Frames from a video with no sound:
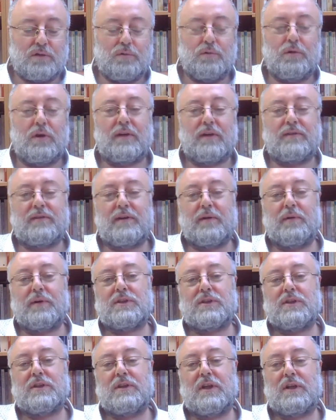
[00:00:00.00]
Dünya
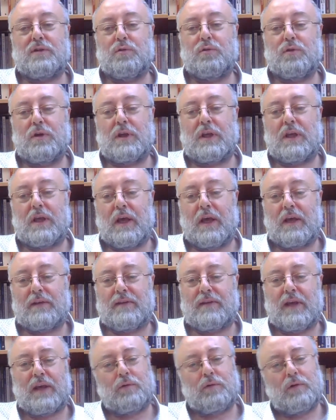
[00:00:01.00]
Savaşı'nda Türkiye
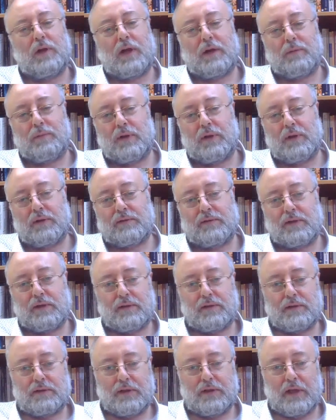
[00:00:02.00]
seküler bir
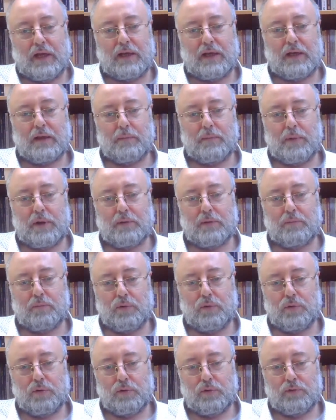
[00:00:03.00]
yazar. Yani benim
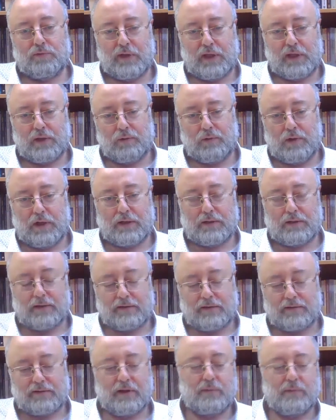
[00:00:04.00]
bu seküler
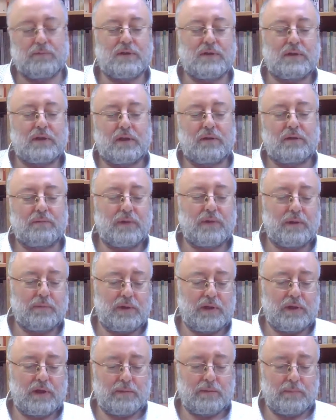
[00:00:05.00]
İslamcı
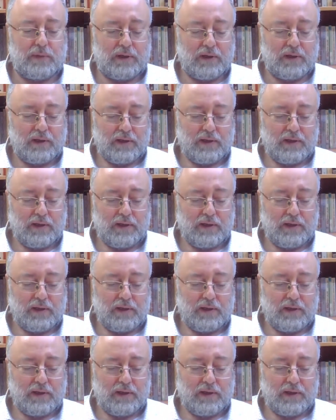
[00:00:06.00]
tanımlamalarıma